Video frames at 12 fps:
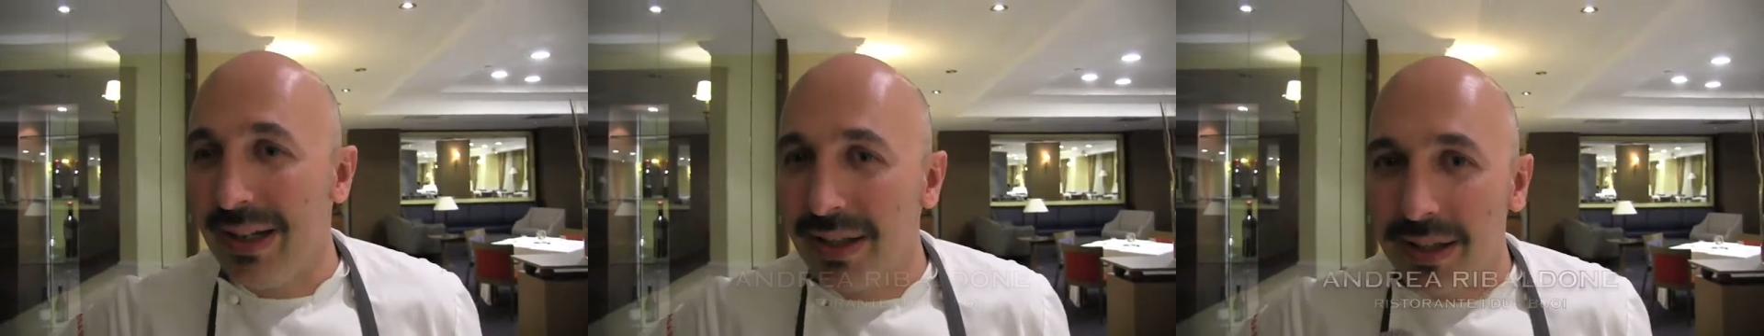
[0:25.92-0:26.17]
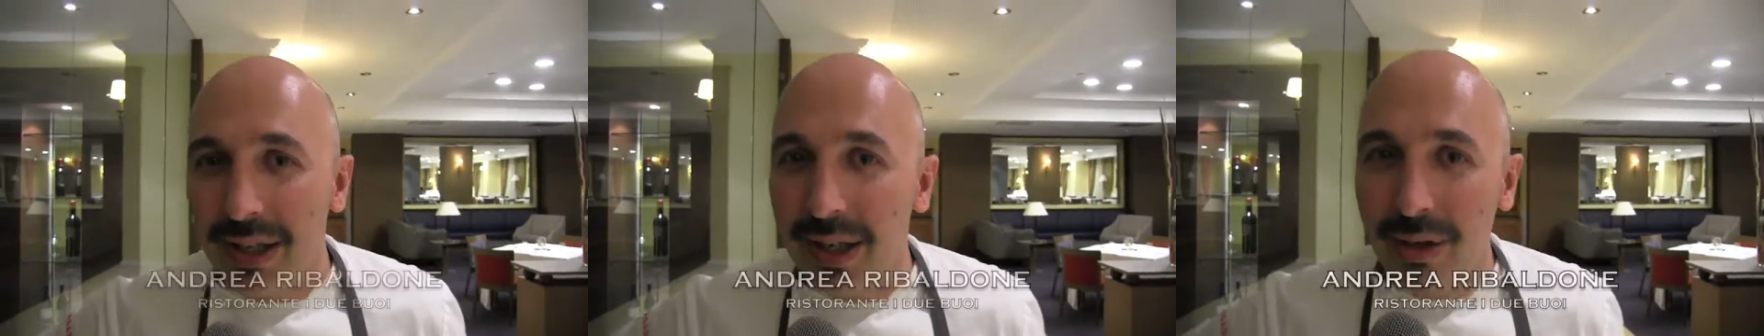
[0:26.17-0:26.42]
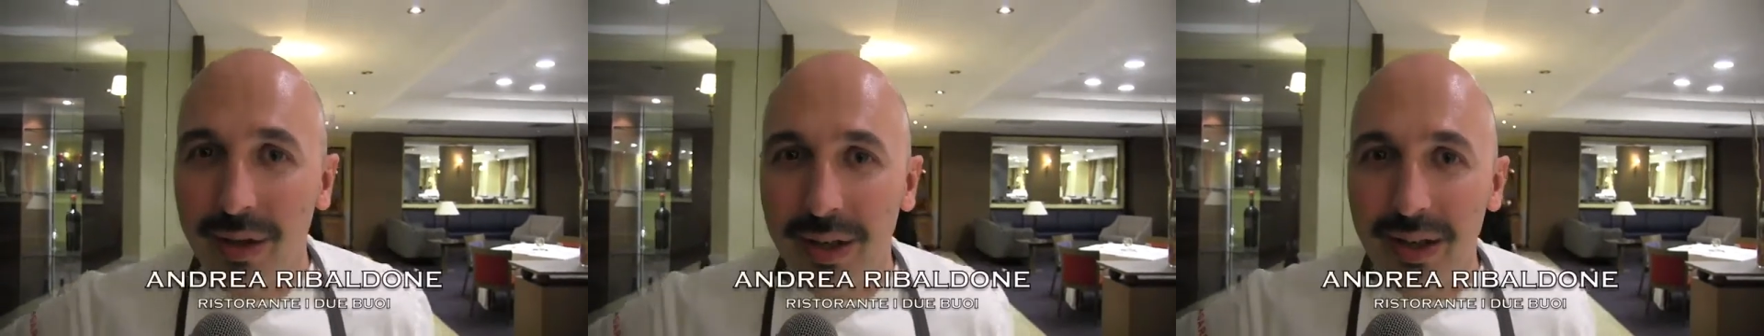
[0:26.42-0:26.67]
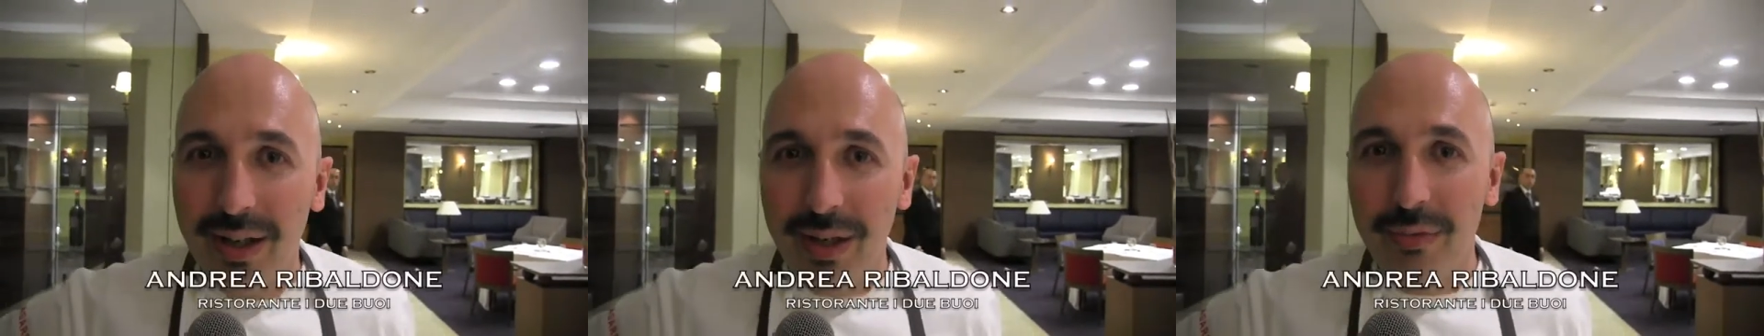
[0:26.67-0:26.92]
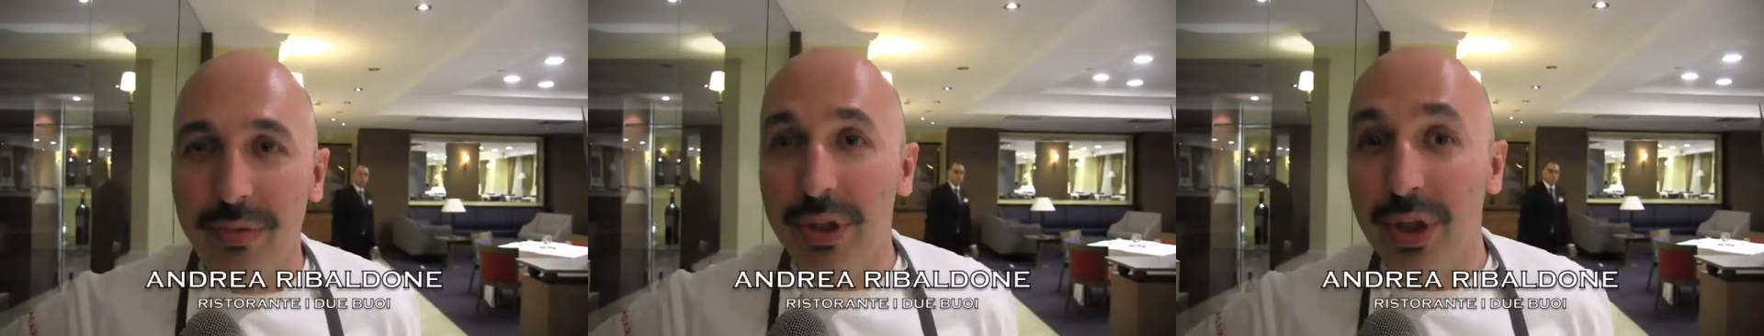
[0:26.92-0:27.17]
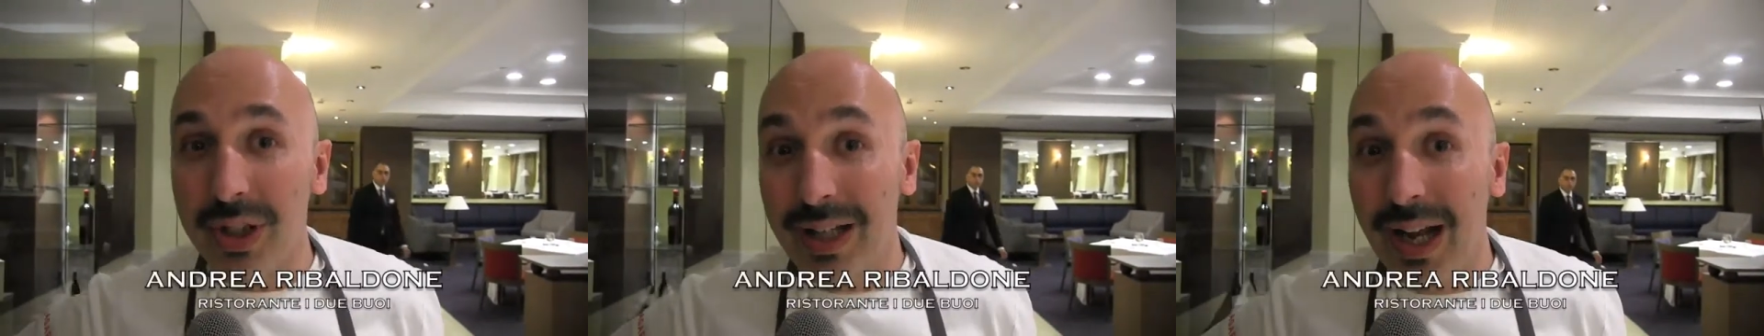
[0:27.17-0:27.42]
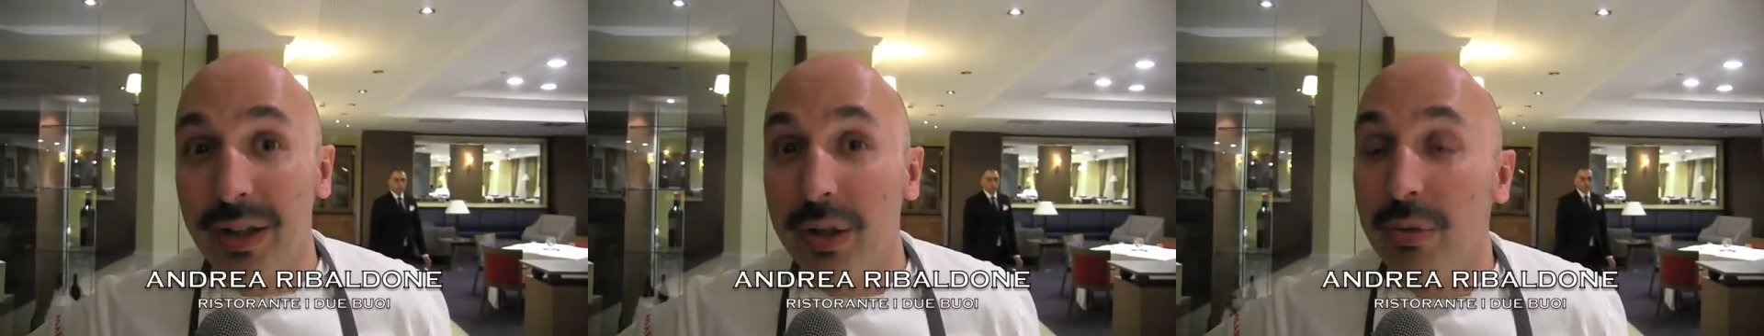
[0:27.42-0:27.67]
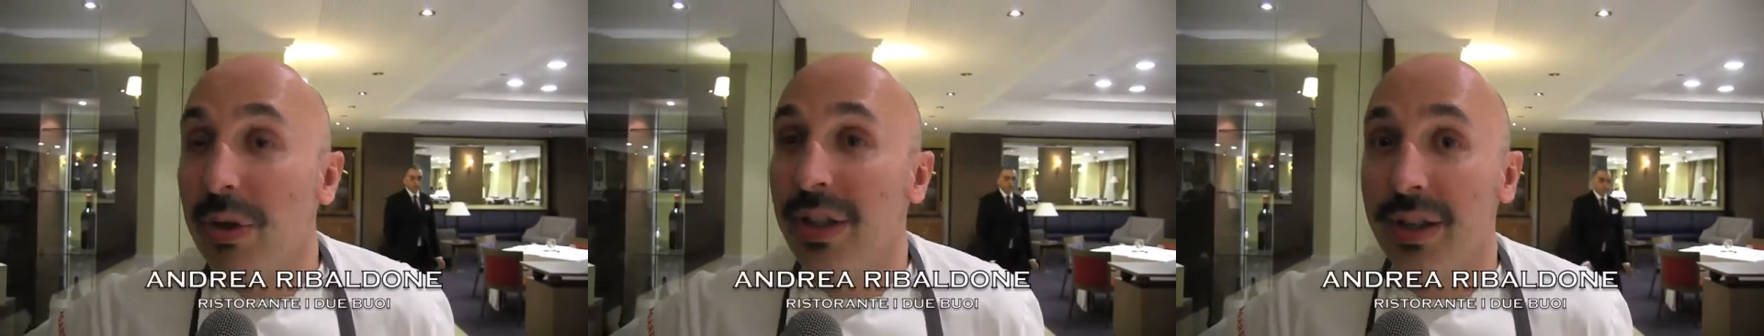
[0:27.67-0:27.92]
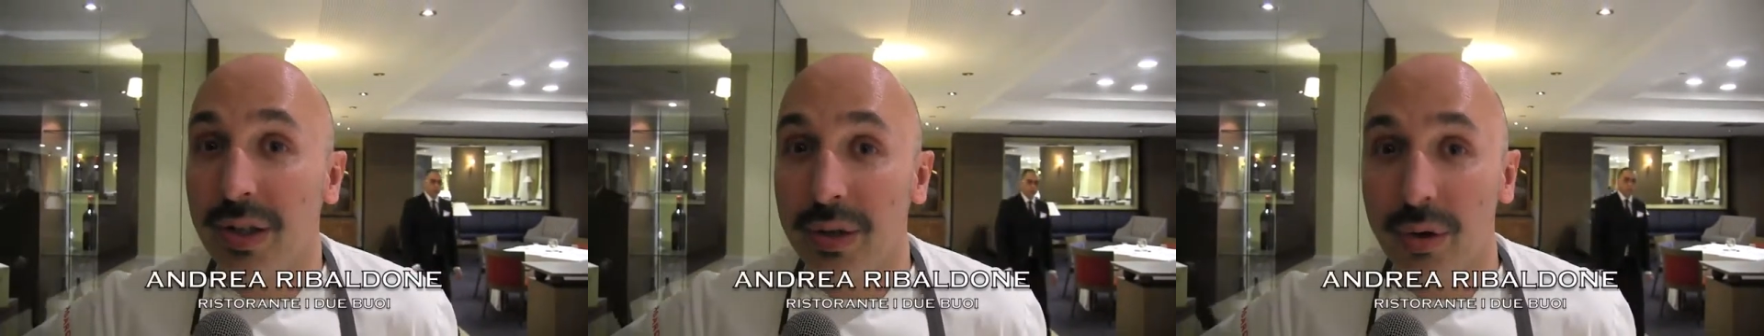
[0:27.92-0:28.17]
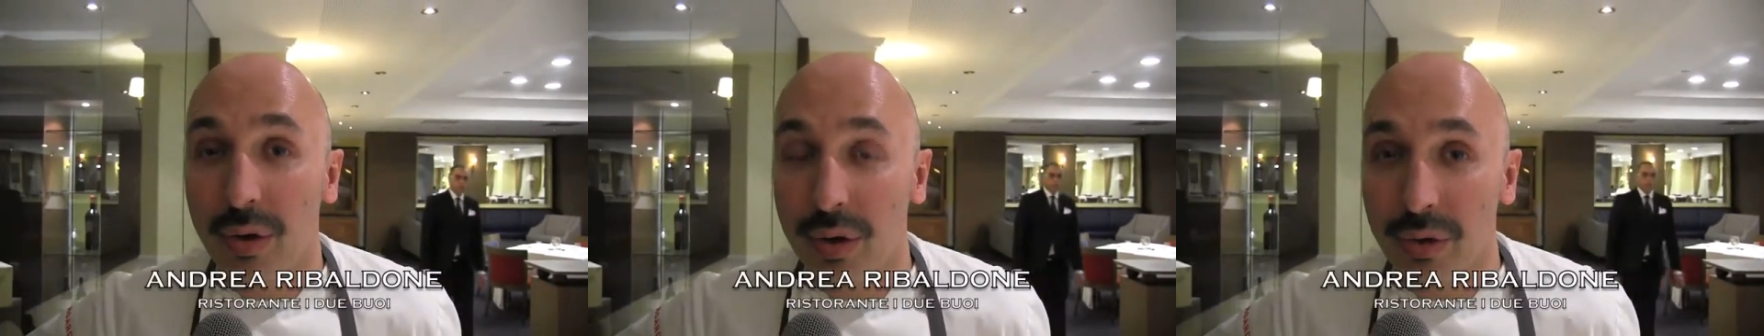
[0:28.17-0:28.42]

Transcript: L'idea è l'unicità di due territori,